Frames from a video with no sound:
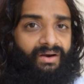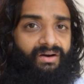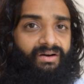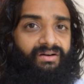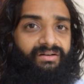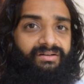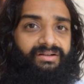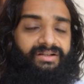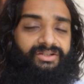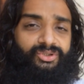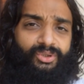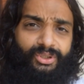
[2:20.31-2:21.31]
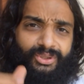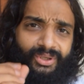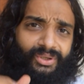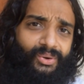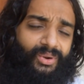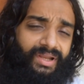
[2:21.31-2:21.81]
और छोटी
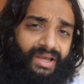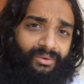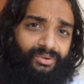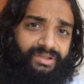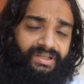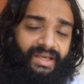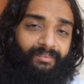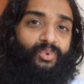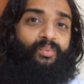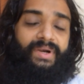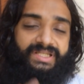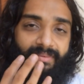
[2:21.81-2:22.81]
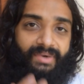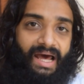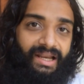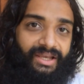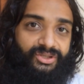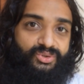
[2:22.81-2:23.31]
छोटी गोलियां होती हैं मुंह में जब
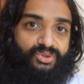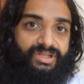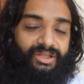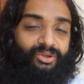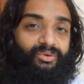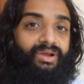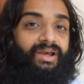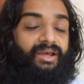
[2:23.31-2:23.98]
डाल के चूसते हैं तो